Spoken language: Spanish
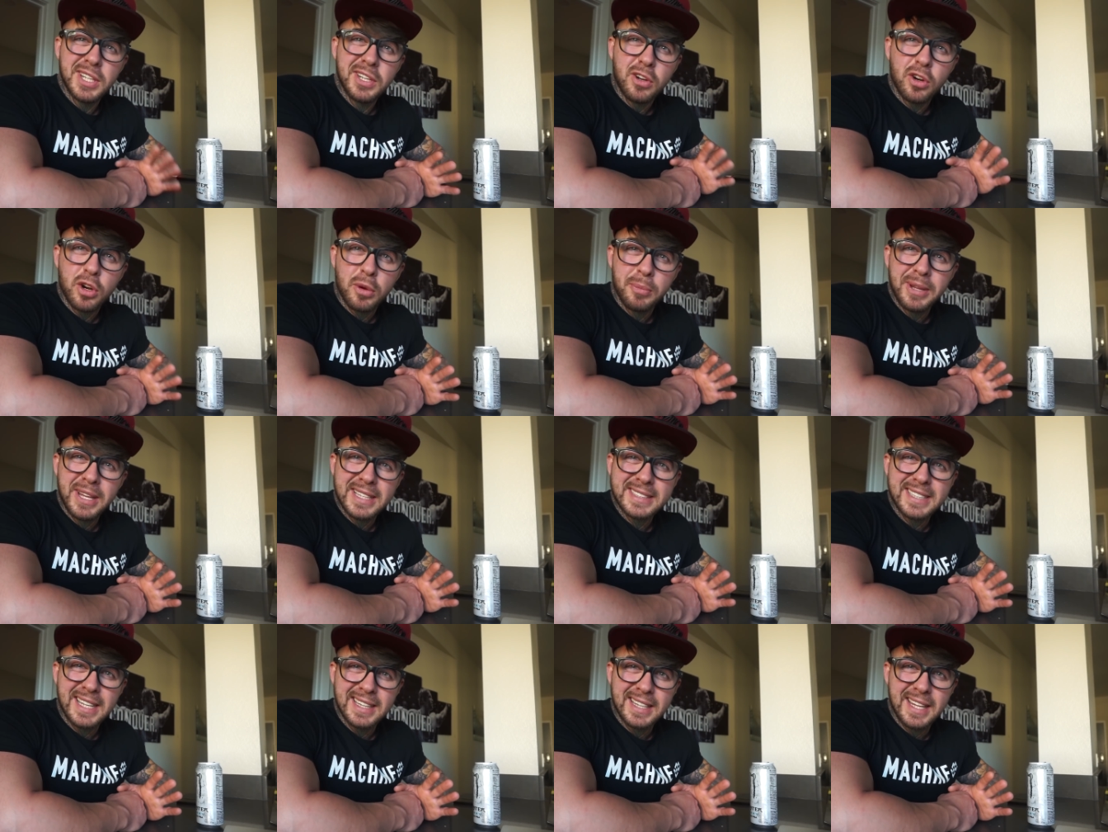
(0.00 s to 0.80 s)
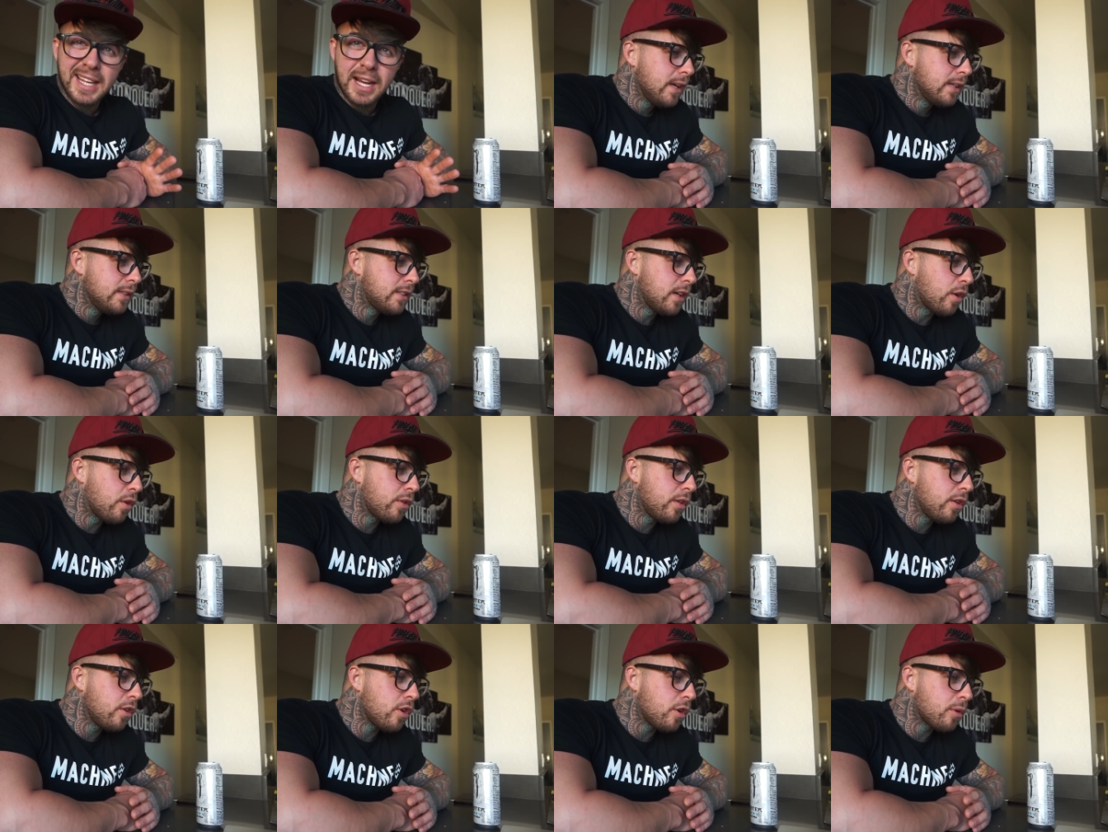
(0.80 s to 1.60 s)
5 comidas al día. Si hago
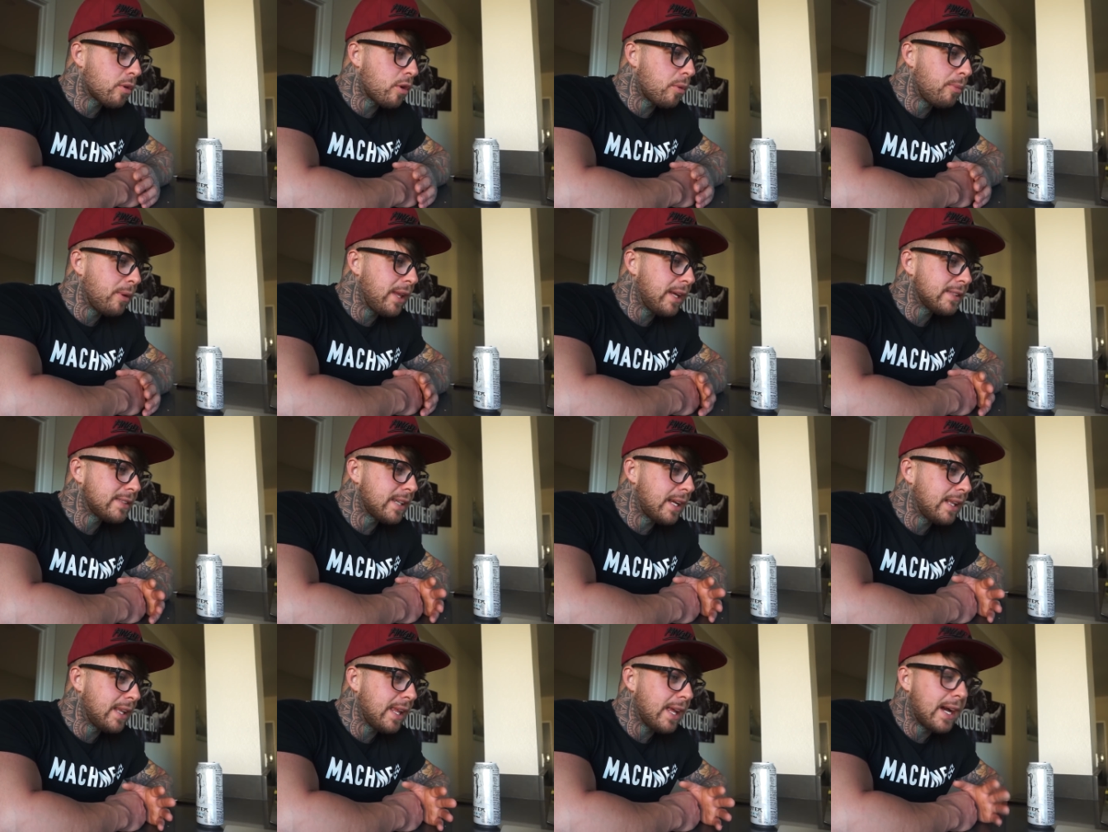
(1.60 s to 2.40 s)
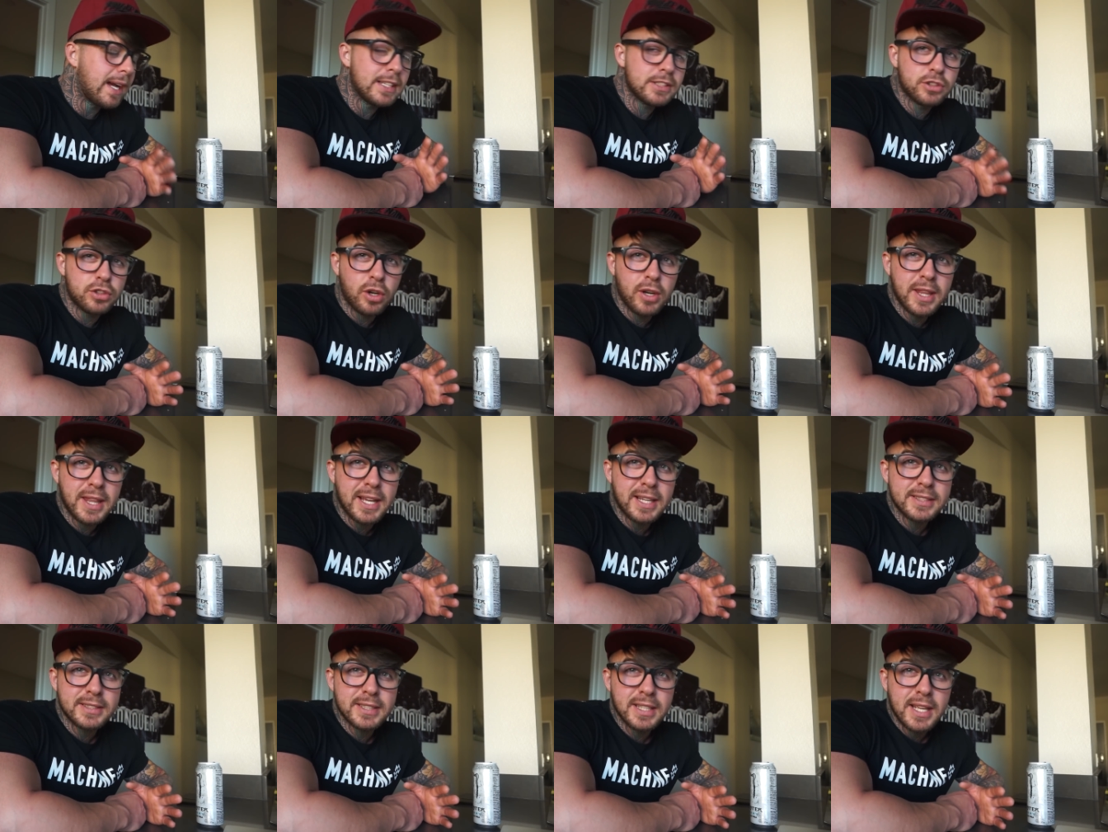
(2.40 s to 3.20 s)
5 comidas al día
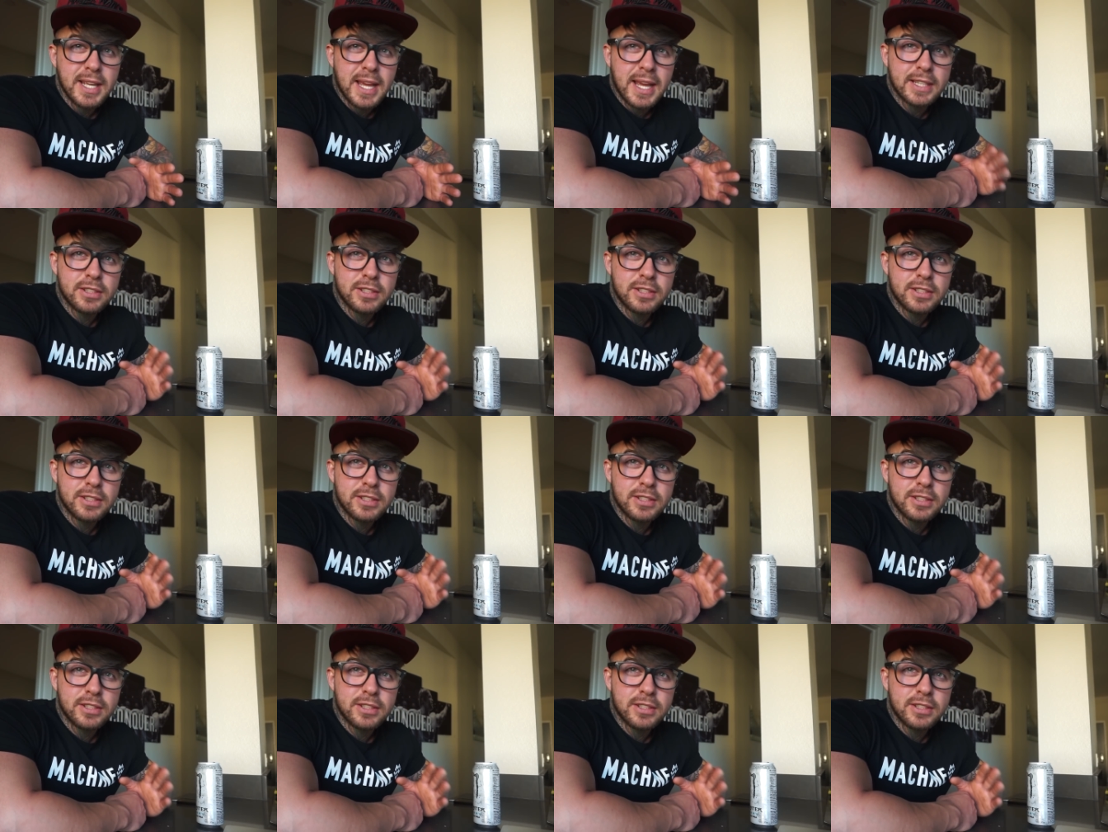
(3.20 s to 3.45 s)
sólidas,